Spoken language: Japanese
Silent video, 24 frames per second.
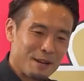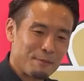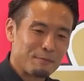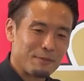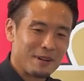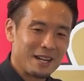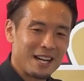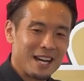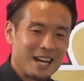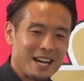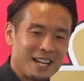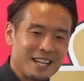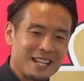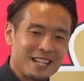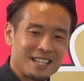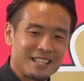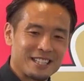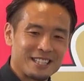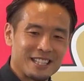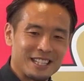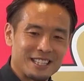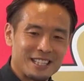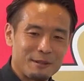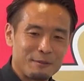やっぱりあれ
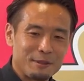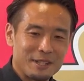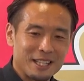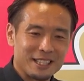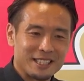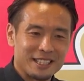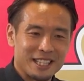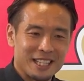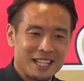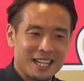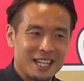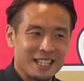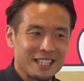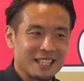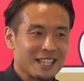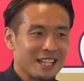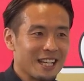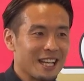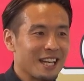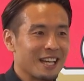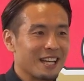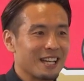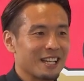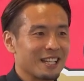がダメだったかって
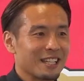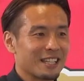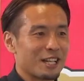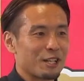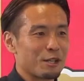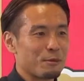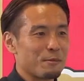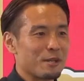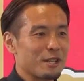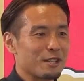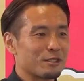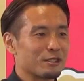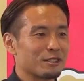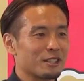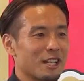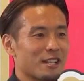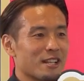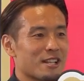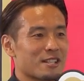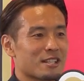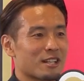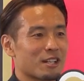ね、匠君なんです